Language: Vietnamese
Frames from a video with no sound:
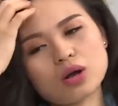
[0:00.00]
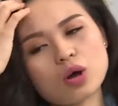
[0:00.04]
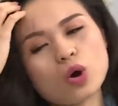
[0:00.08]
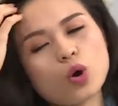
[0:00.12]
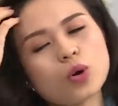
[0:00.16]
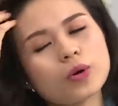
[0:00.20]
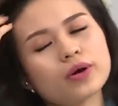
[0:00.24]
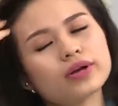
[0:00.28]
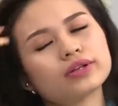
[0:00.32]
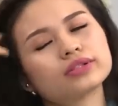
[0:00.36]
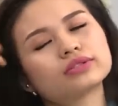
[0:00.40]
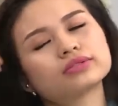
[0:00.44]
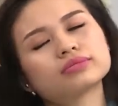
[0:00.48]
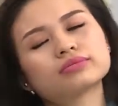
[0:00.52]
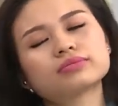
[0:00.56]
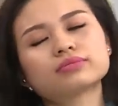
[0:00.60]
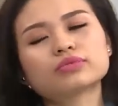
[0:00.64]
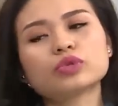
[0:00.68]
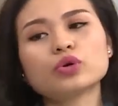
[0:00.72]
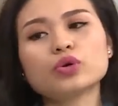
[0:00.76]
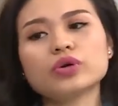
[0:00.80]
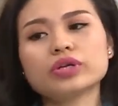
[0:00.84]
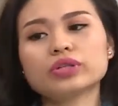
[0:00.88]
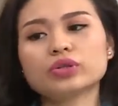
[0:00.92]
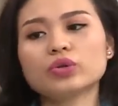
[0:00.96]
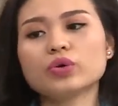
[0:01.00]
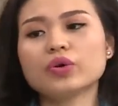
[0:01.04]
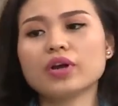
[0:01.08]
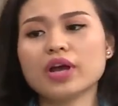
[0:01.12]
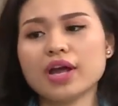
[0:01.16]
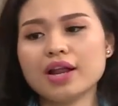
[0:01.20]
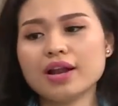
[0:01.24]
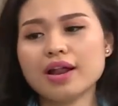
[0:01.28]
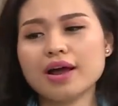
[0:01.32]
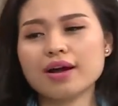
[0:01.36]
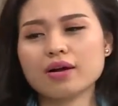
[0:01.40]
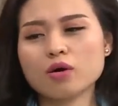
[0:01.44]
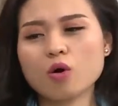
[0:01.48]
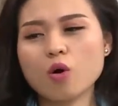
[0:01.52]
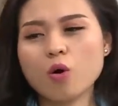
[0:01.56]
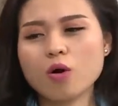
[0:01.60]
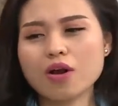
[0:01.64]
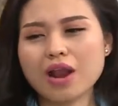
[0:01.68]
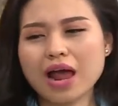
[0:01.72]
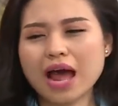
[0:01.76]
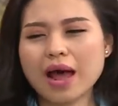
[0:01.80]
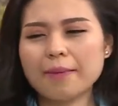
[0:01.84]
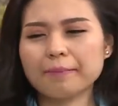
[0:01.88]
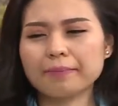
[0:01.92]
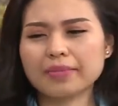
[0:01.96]
Con... Tôi tôi nghĩ là cô
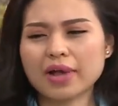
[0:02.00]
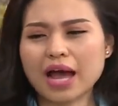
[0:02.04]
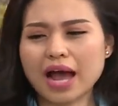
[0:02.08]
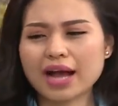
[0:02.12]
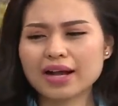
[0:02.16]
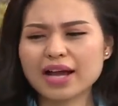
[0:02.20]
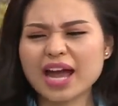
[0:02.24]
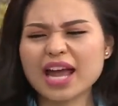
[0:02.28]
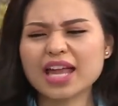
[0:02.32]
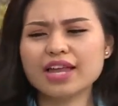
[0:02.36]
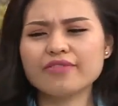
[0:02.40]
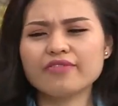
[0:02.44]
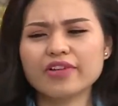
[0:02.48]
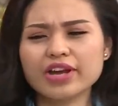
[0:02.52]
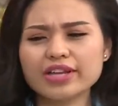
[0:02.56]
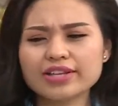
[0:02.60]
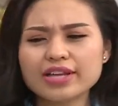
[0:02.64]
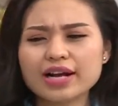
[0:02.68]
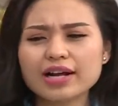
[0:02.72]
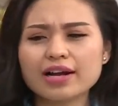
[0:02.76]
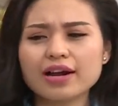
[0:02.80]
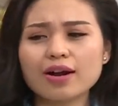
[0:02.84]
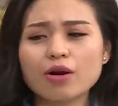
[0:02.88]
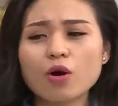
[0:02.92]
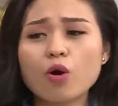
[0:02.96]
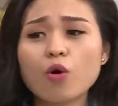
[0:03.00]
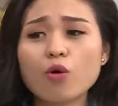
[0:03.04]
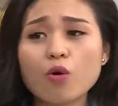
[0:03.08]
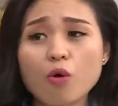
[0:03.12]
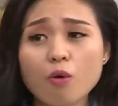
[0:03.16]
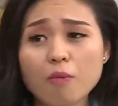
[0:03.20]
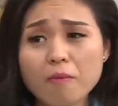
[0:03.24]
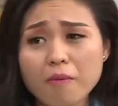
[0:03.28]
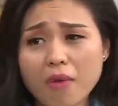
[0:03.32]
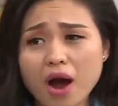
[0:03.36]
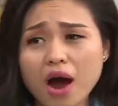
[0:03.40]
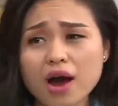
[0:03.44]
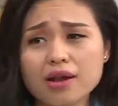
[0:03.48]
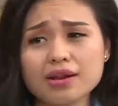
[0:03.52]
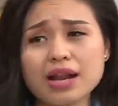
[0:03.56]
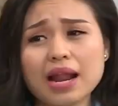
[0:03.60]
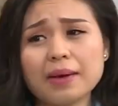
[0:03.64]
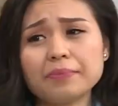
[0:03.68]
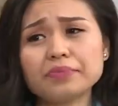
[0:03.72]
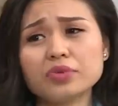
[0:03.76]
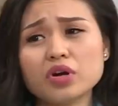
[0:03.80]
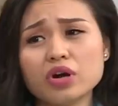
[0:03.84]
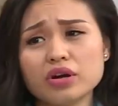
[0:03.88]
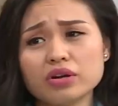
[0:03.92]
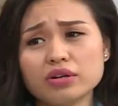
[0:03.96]
làm cả ngày như vậy chắc là cô cũng mệt
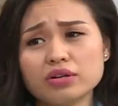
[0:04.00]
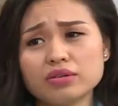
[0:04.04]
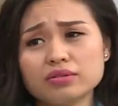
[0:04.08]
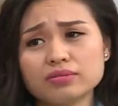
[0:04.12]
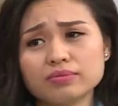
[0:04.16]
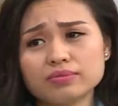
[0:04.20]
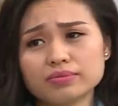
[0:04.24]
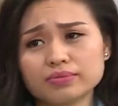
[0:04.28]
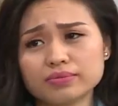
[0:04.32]
lắm rồi.